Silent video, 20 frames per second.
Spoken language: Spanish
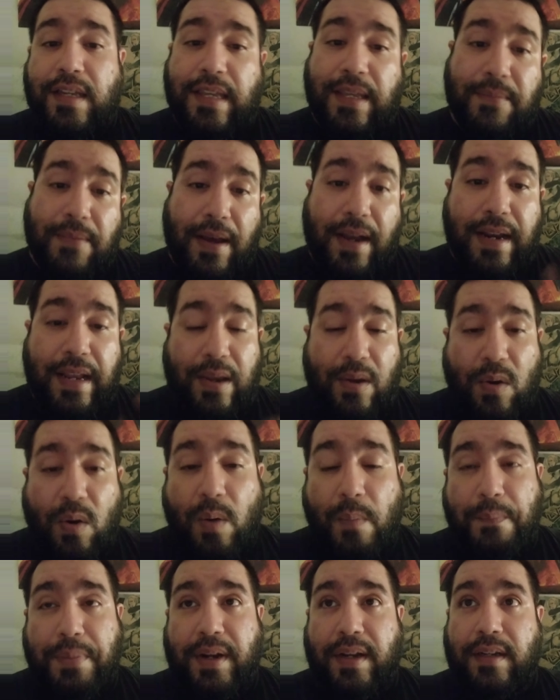y van y
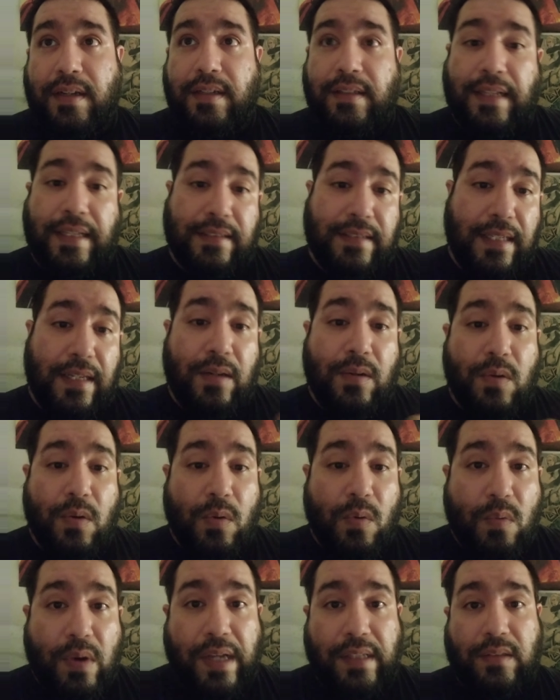compran de
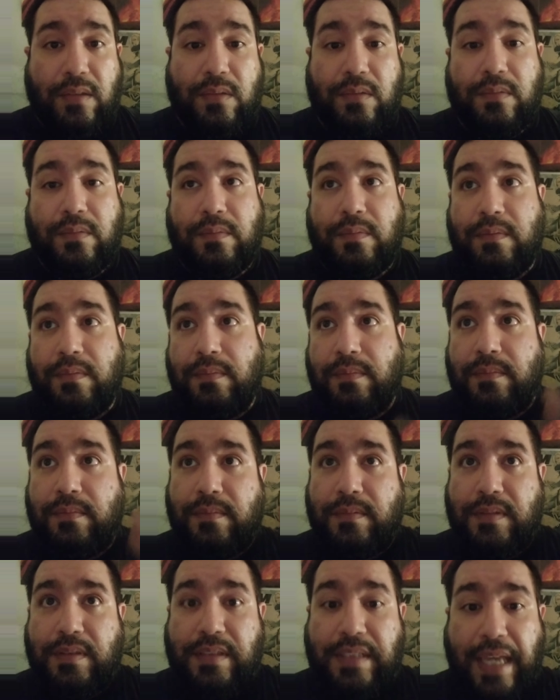5, 4,
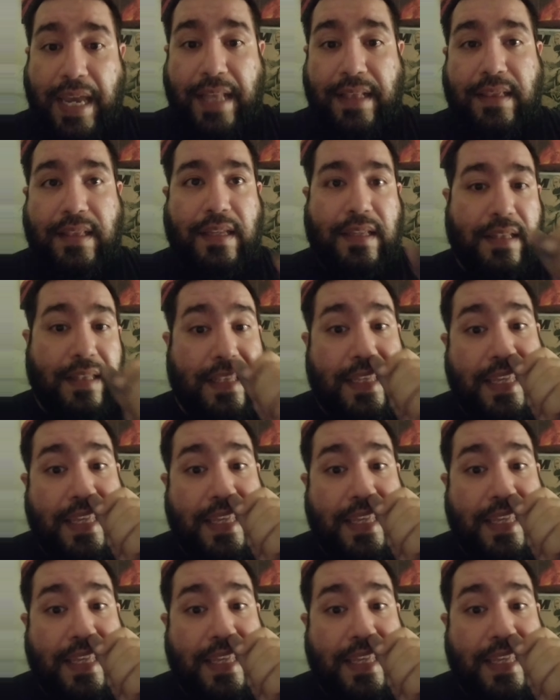7,